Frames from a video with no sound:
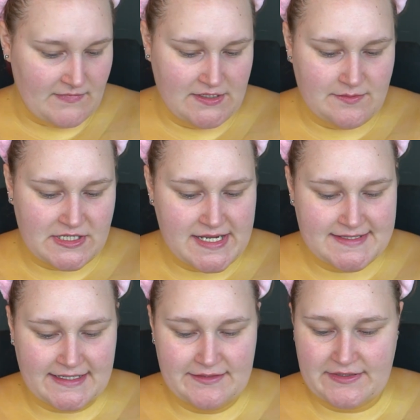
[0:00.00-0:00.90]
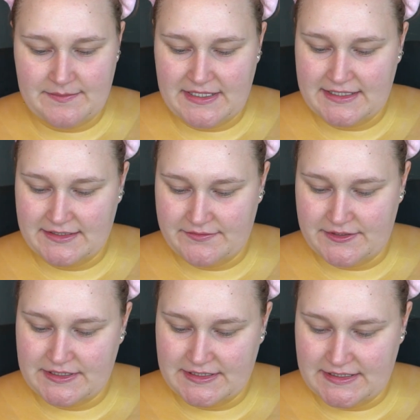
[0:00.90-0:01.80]
Ich bin jetzt einfach mal hier
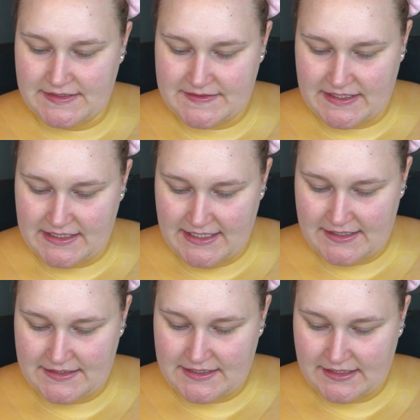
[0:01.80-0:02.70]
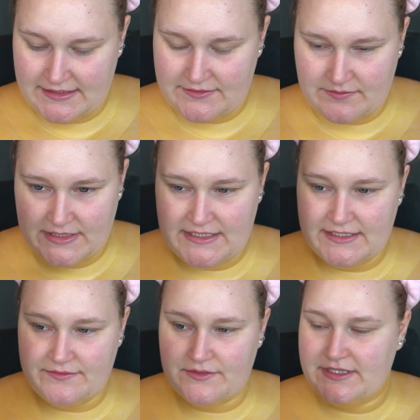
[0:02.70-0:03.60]
für die Stay Naked
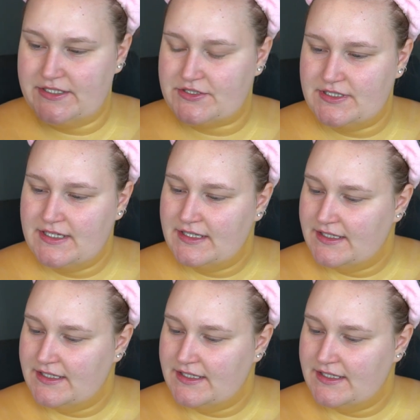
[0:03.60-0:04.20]
Hydromaniac Foundation